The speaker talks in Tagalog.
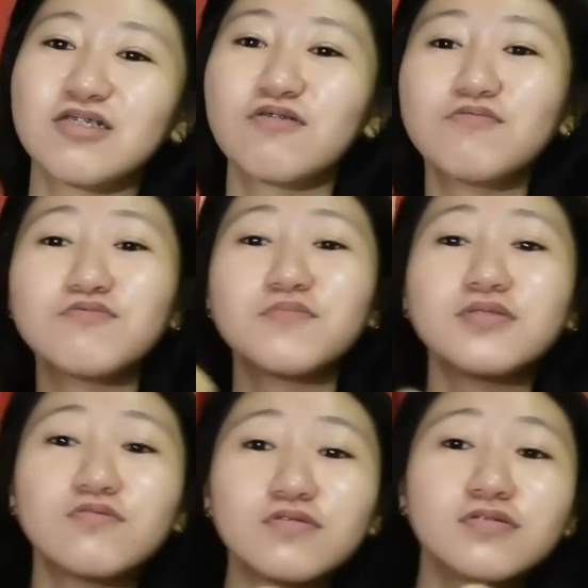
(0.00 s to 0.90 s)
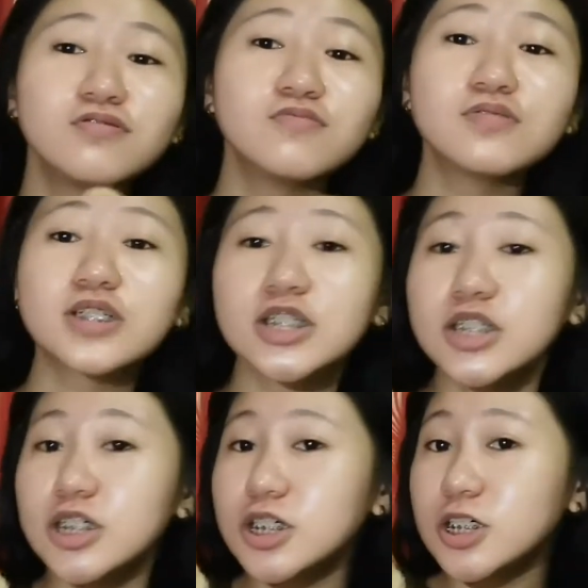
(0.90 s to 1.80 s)
Hindi ko alam kung paano ko ilalabas
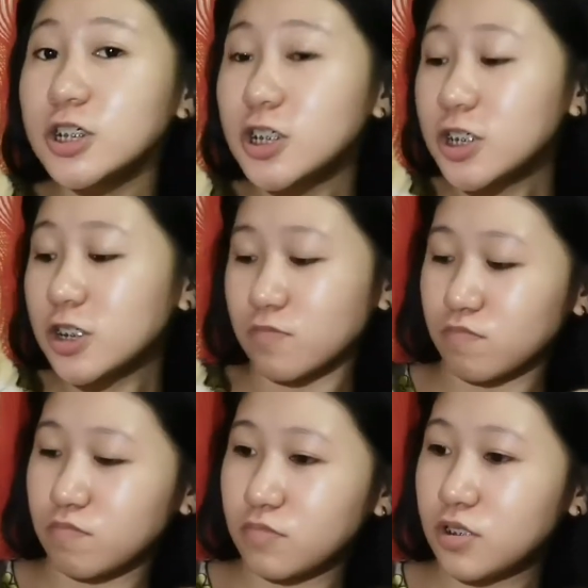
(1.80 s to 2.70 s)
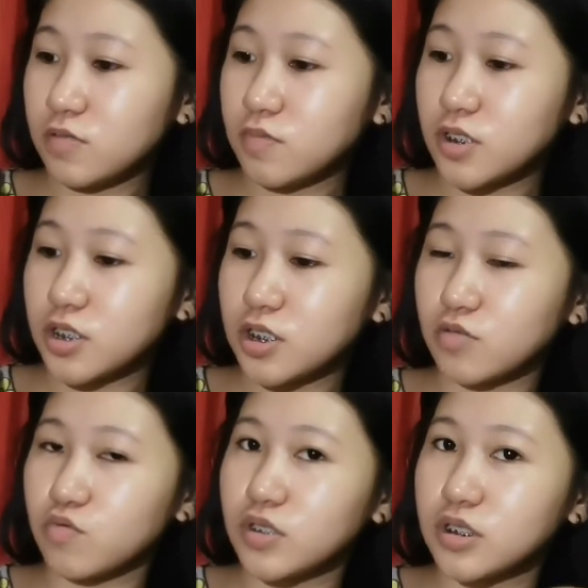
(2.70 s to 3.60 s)
sila. Hindi naman yan.
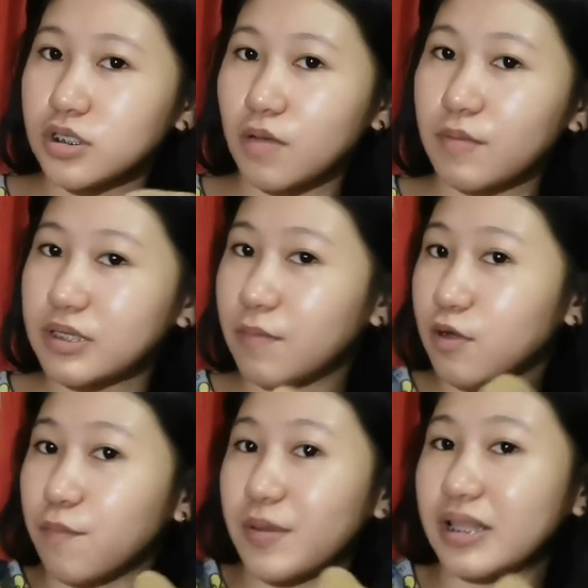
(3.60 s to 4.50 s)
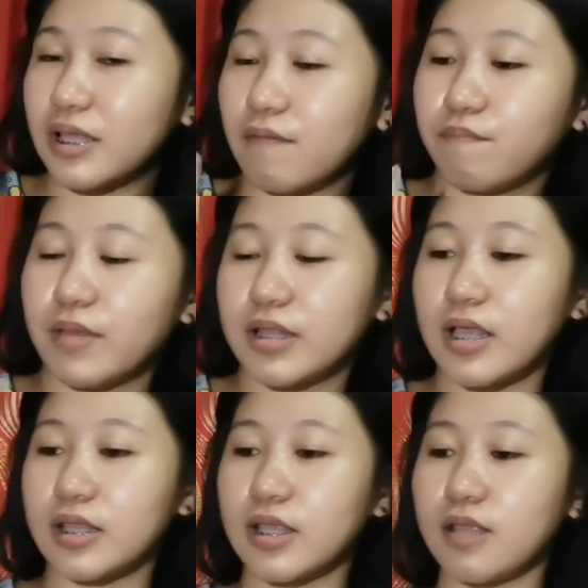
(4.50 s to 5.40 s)
Ano eh, sabi sabi ko pet yan. Pet
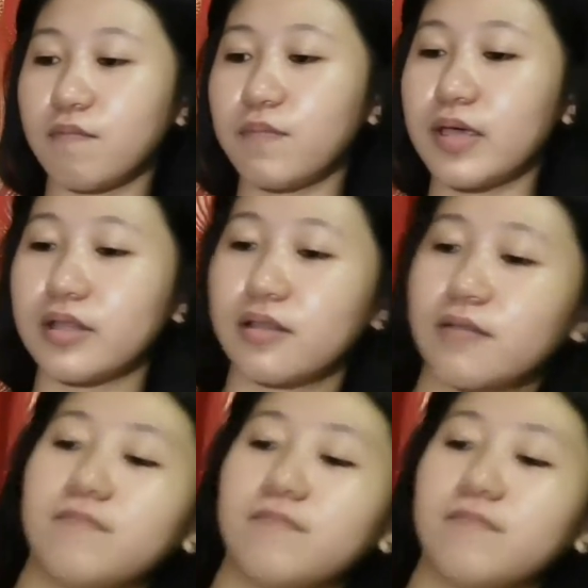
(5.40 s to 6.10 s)
natin yan. Pet.